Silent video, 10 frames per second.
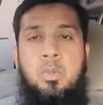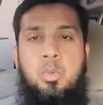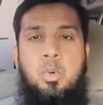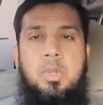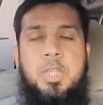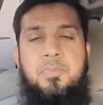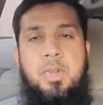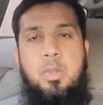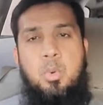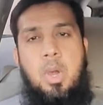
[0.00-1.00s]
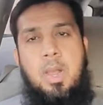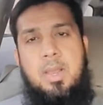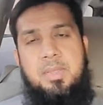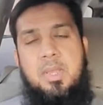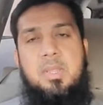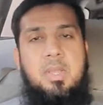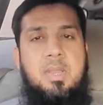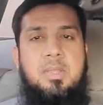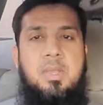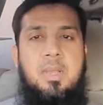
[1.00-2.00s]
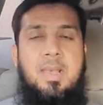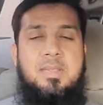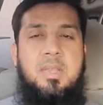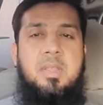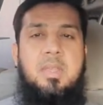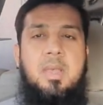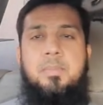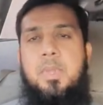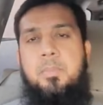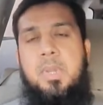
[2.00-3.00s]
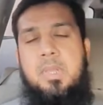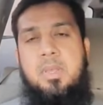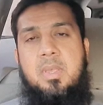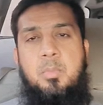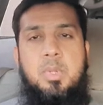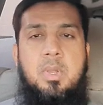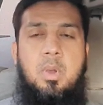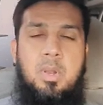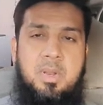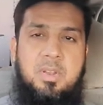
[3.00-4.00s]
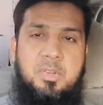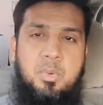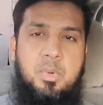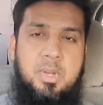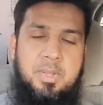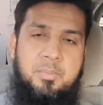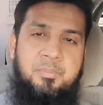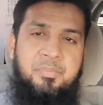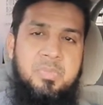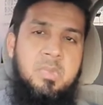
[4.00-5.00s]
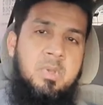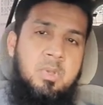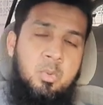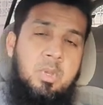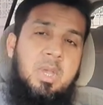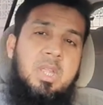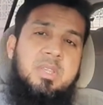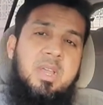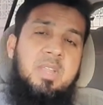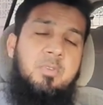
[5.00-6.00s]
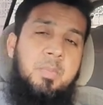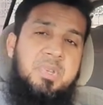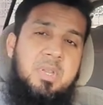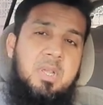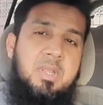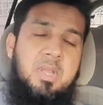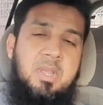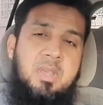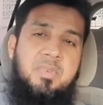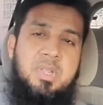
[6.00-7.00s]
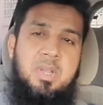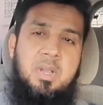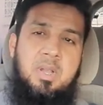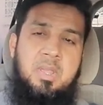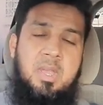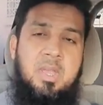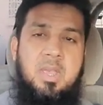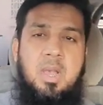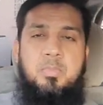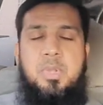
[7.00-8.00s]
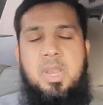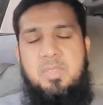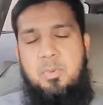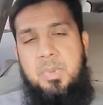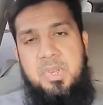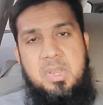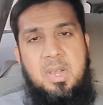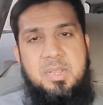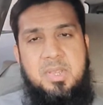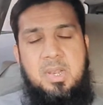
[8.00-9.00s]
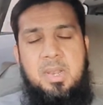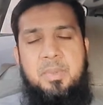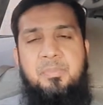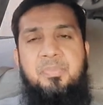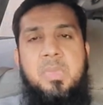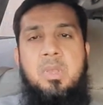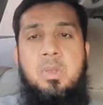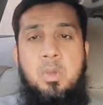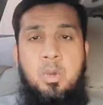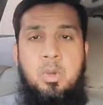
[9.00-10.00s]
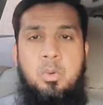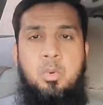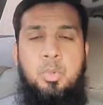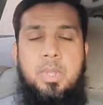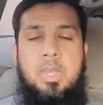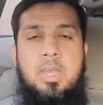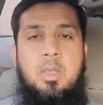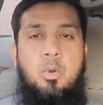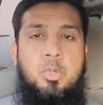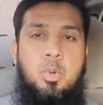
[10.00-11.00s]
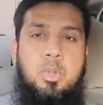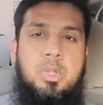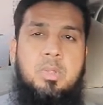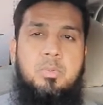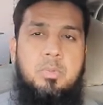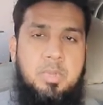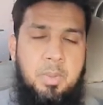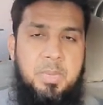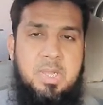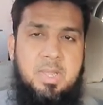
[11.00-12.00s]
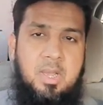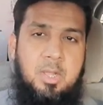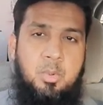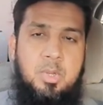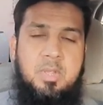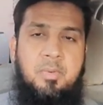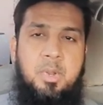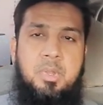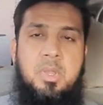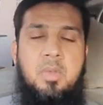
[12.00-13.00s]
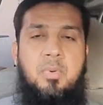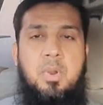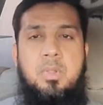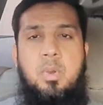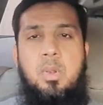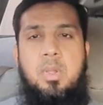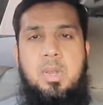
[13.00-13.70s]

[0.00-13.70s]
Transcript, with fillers: तो इस वीडियो को आखिर तक देख लीजिएगा ऐसा नहीं कि आप सबने देख के मुझे कॉल करना शुरू कर दें क्योंकि ये सारी इन्फॉर्मेशन यहाँ देने की वजह यह है कि आप सारी इन्फॉर्मेशन यहाँ से ले लें होता ये है कि कुछ लोग जी सबने देखा थोड़ी सी वीडियो देखी फ़ौरन कॉल कर